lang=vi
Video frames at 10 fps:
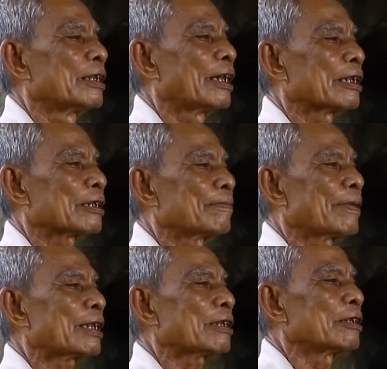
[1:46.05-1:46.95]
20
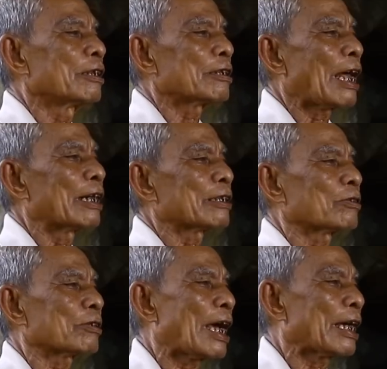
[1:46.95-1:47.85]
mét cứ dương đào
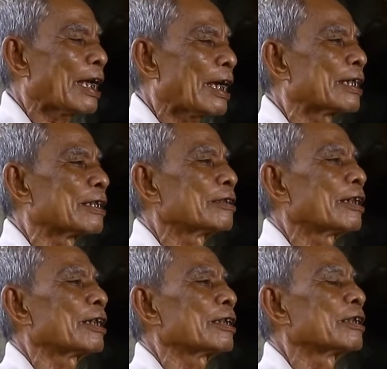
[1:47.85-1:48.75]
tao sạt nè
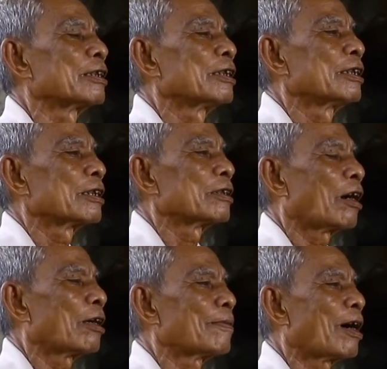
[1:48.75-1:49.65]
nè
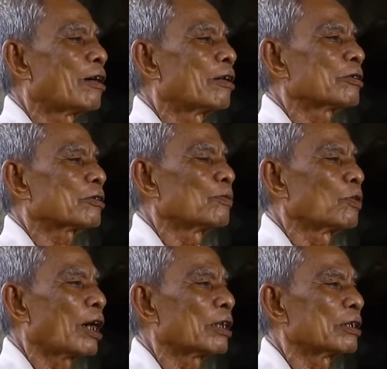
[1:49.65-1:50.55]
đào mò chủng
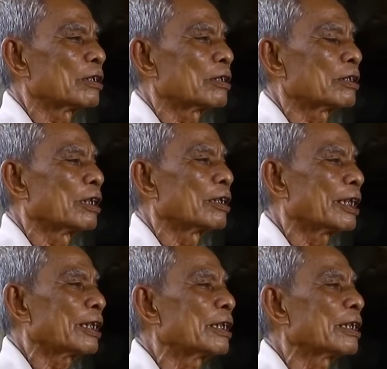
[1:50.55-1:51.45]
non dương
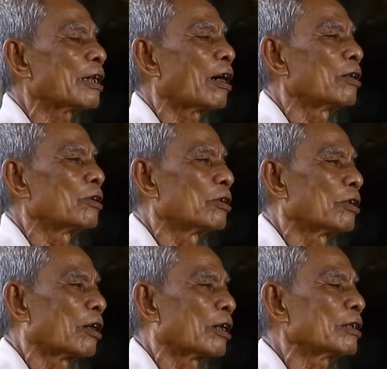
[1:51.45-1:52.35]
đi đời luôn
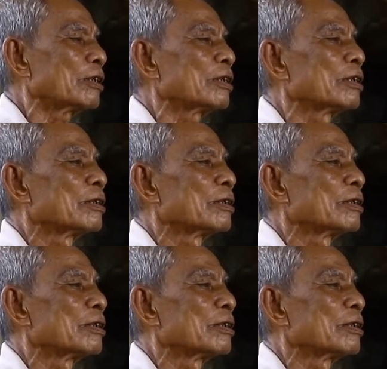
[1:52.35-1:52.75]
nó lắm